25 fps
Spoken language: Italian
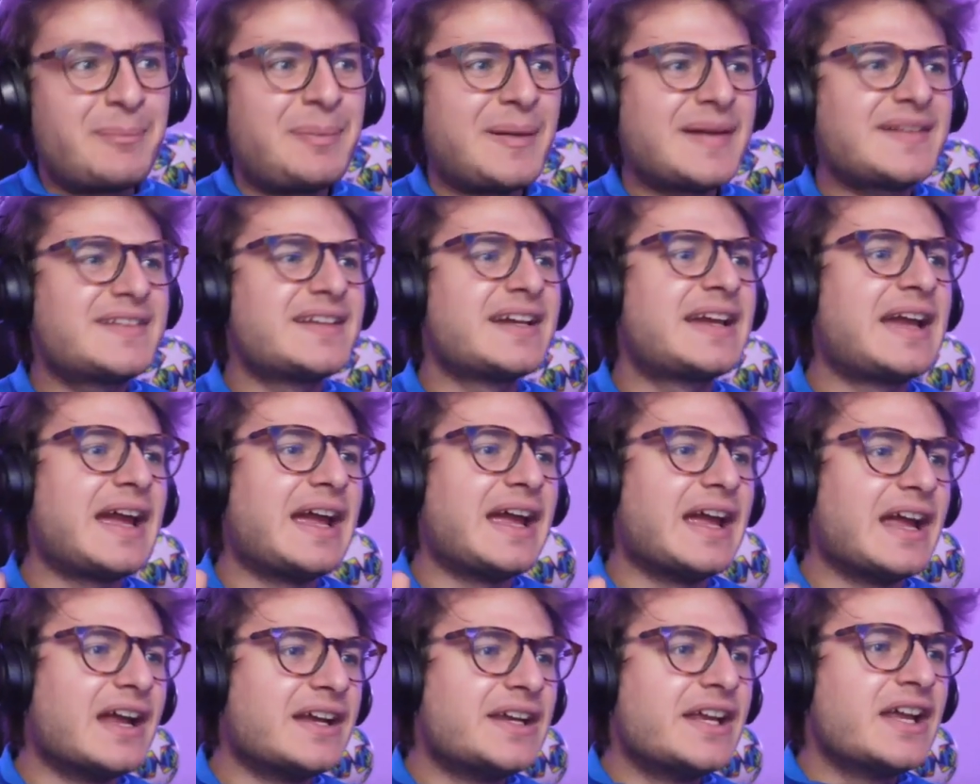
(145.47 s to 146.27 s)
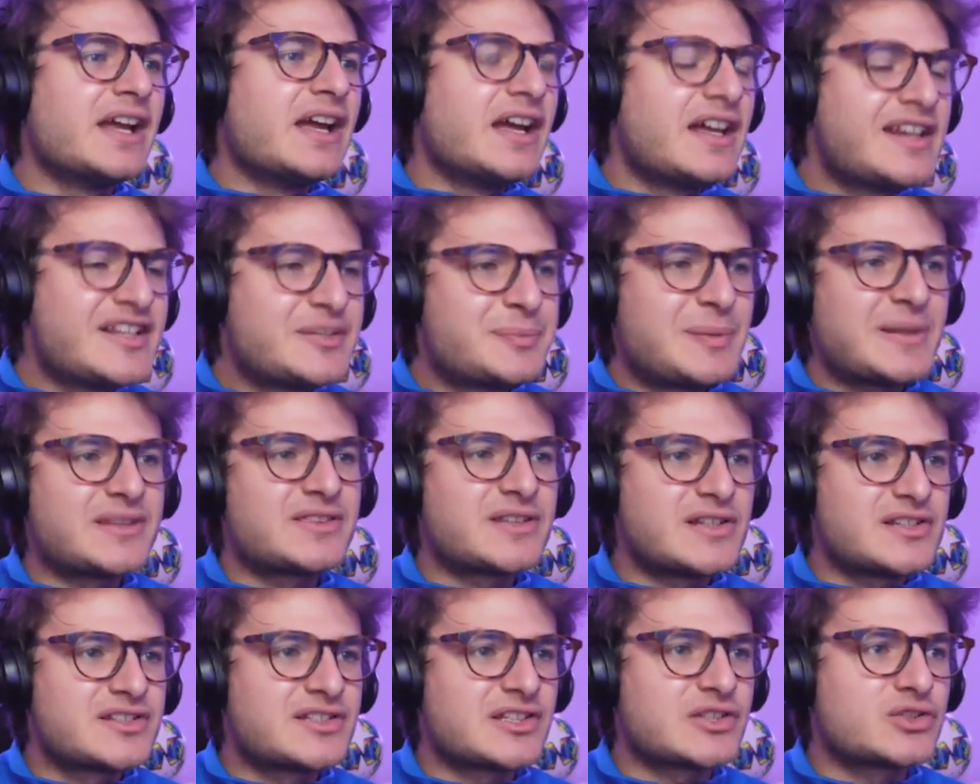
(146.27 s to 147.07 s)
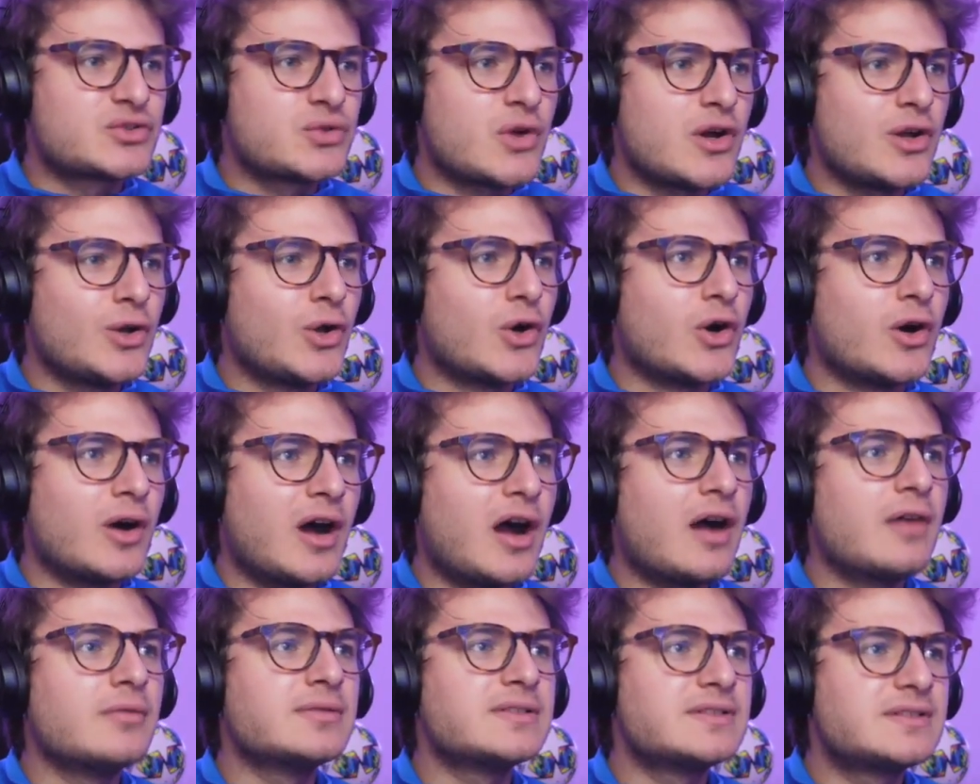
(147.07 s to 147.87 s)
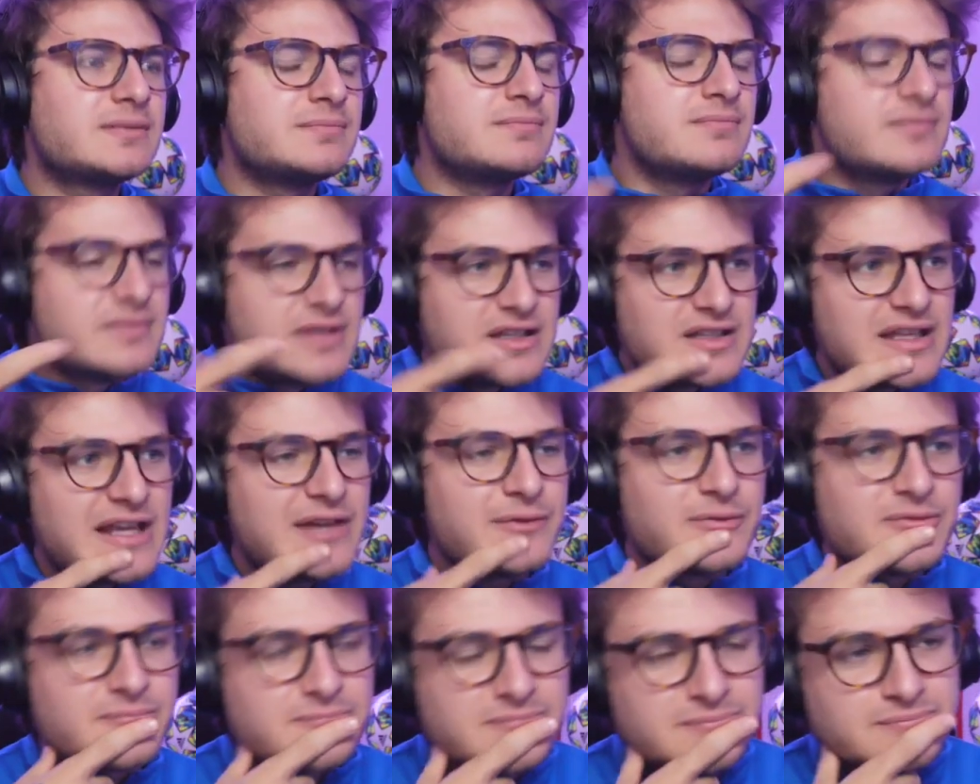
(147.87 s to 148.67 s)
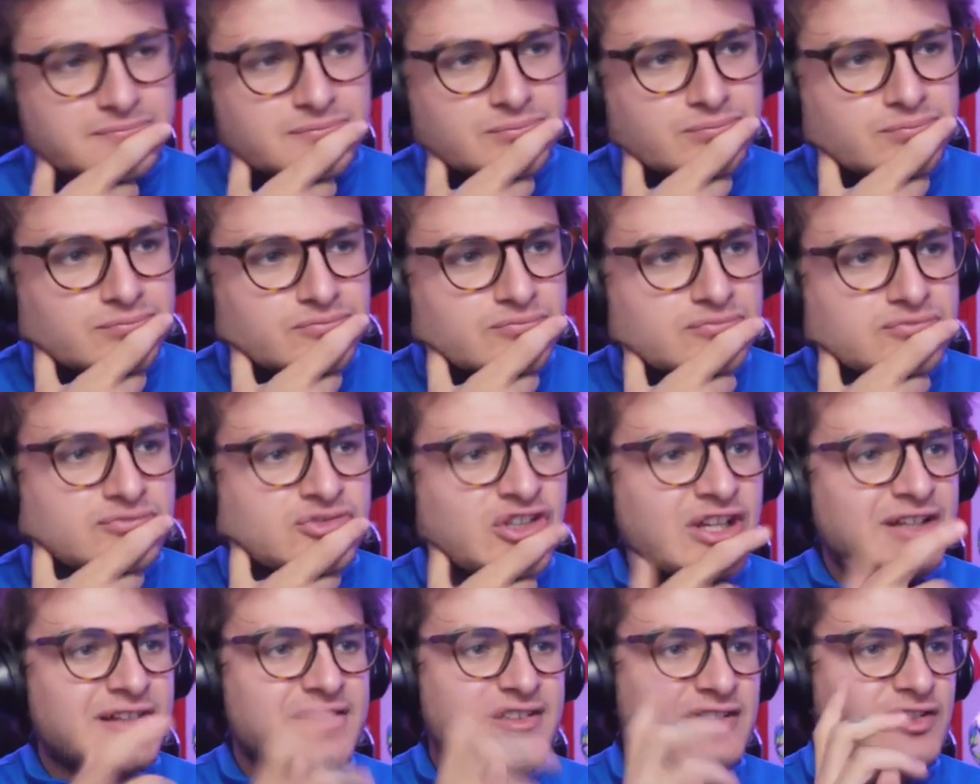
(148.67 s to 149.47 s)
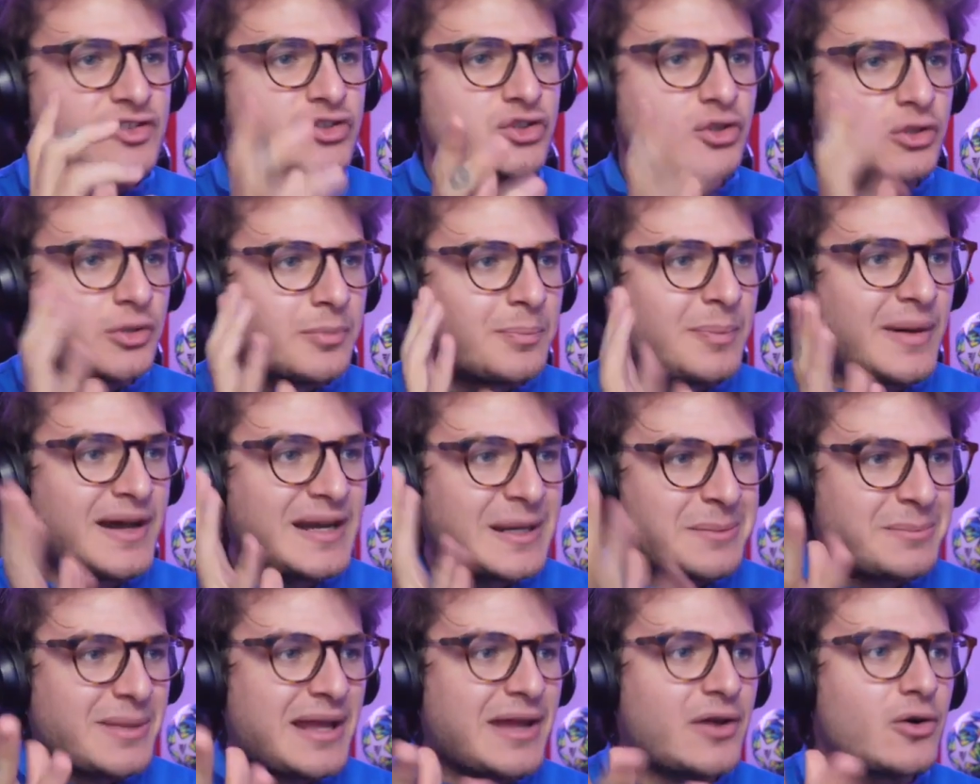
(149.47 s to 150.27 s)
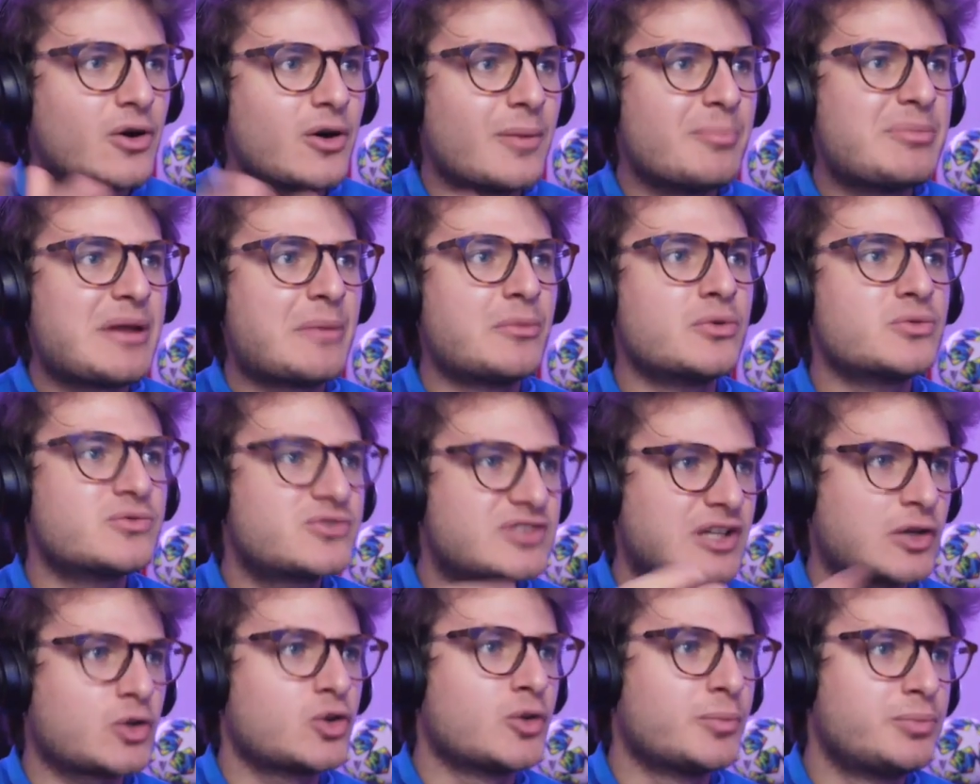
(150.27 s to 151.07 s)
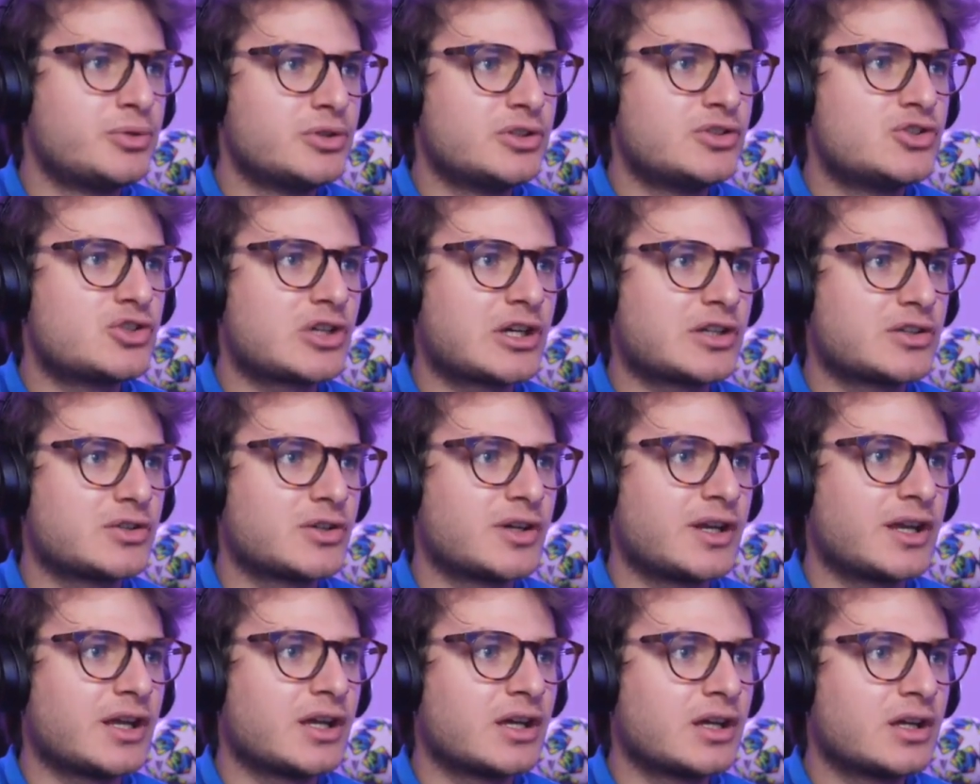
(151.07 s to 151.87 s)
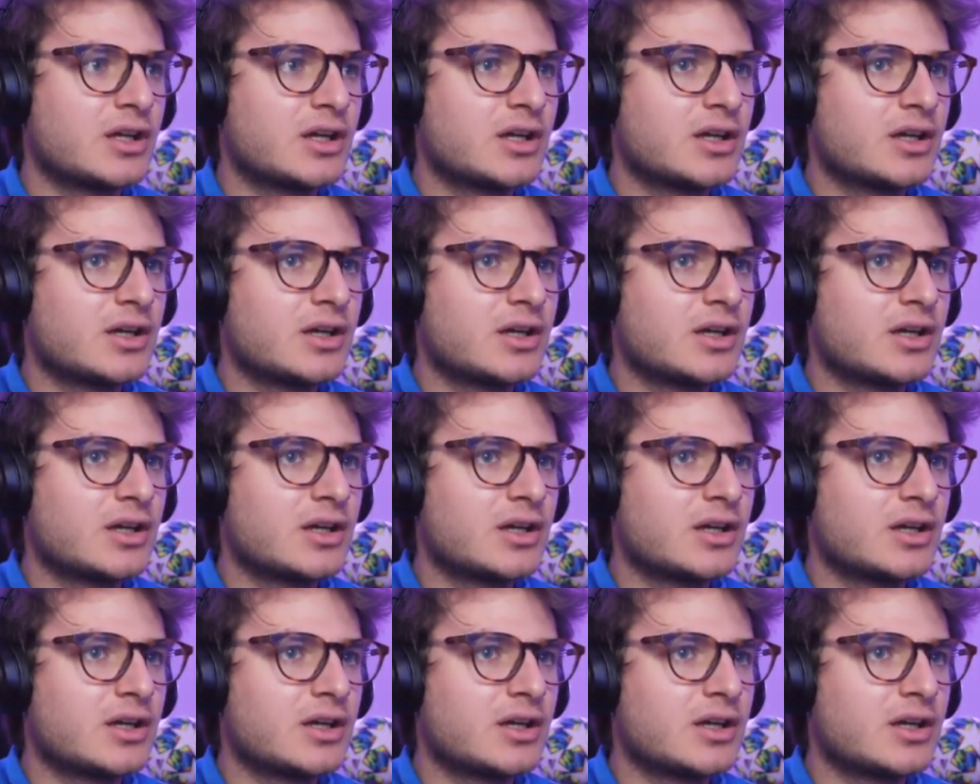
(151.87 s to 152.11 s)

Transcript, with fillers: A parte che rispetto al Sassuolo è un... Cioè, nel senso, pare a me o abbiamo un sacco più di giocatori?